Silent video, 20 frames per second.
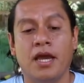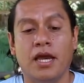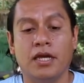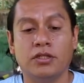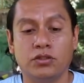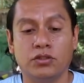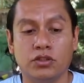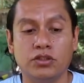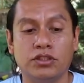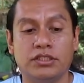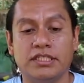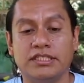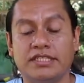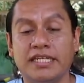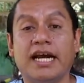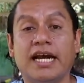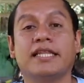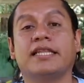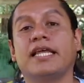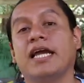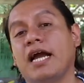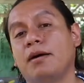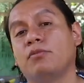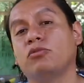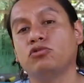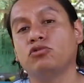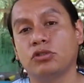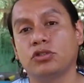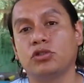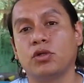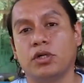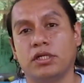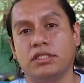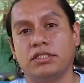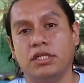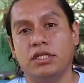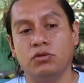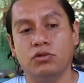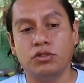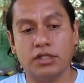Entonces, ya que tengamos nuestros
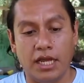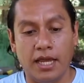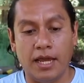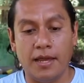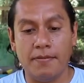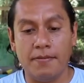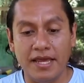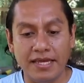residuos eh,